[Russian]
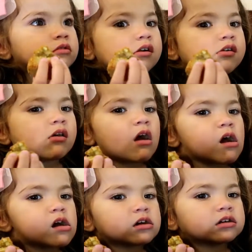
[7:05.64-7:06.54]
Ма!
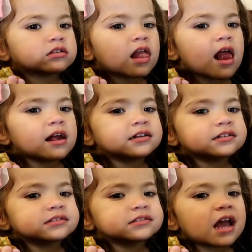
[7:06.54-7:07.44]
А как его
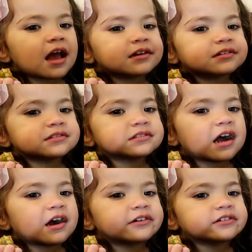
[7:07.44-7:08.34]
зовут?
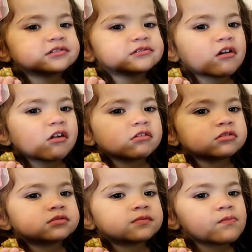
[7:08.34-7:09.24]
more and more. Can you
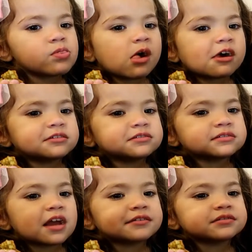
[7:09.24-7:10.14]
give him little piece
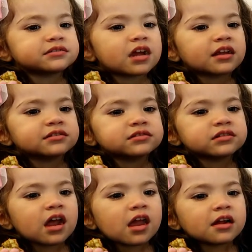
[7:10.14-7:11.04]
of pita
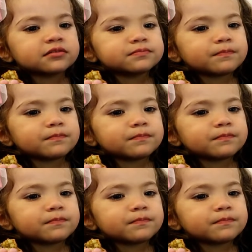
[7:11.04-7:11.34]
regula?